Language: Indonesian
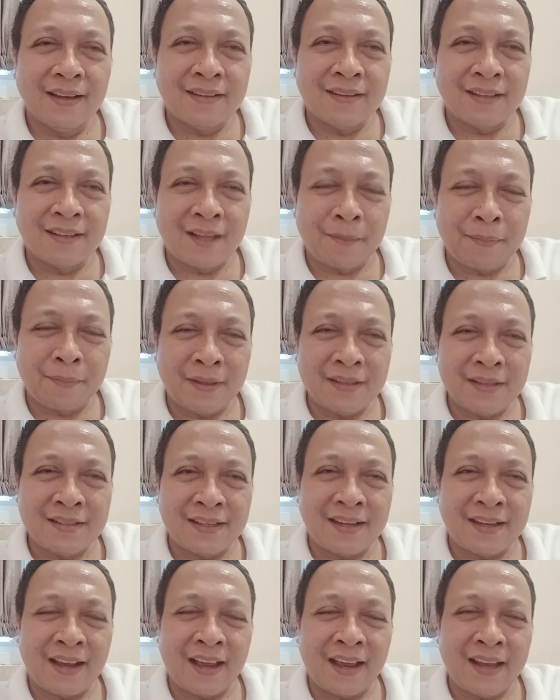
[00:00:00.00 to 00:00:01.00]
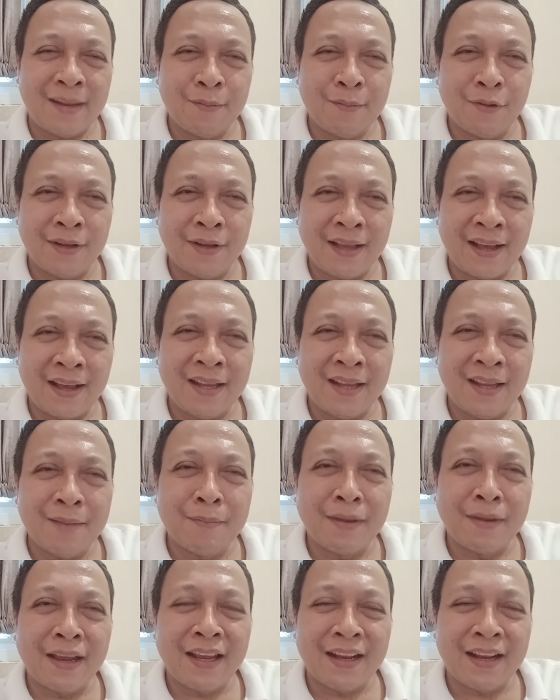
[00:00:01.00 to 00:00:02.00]
Tetapi jika Edi Mulyadi
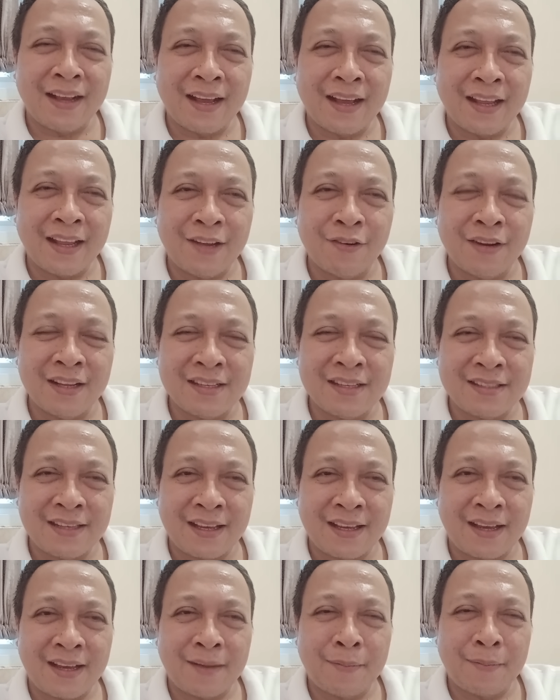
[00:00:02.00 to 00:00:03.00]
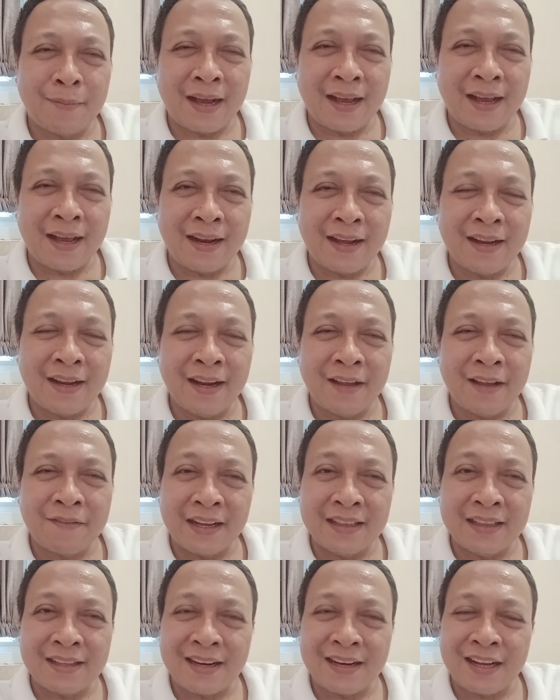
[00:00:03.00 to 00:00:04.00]
menginginkan Indonesia berada di
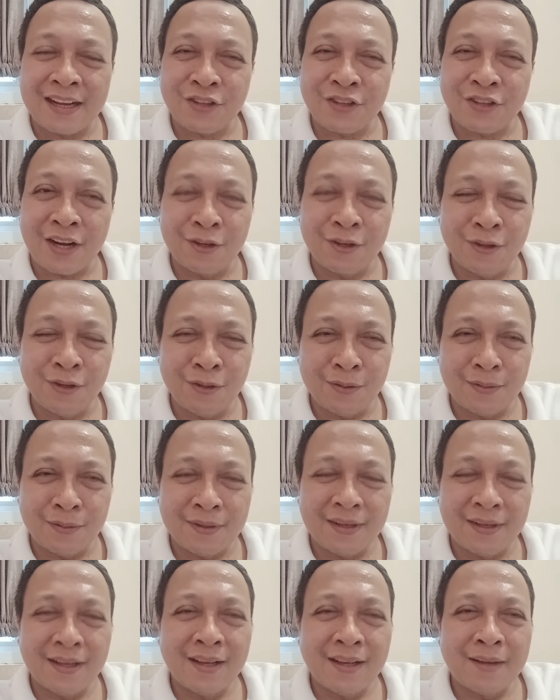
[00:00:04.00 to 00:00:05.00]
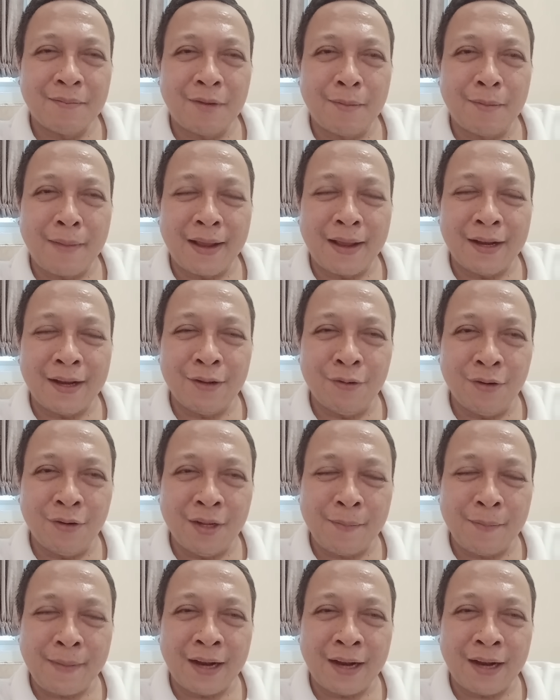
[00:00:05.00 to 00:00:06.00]
level internasional dulu, bermain dulu
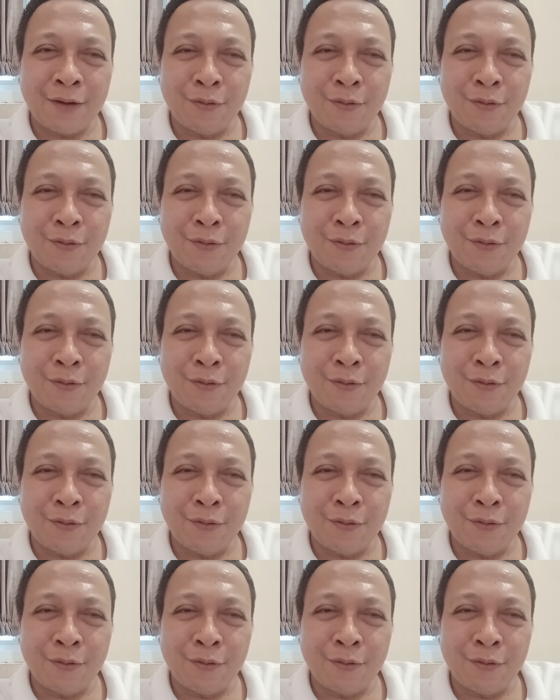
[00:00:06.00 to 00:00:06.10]
di Piala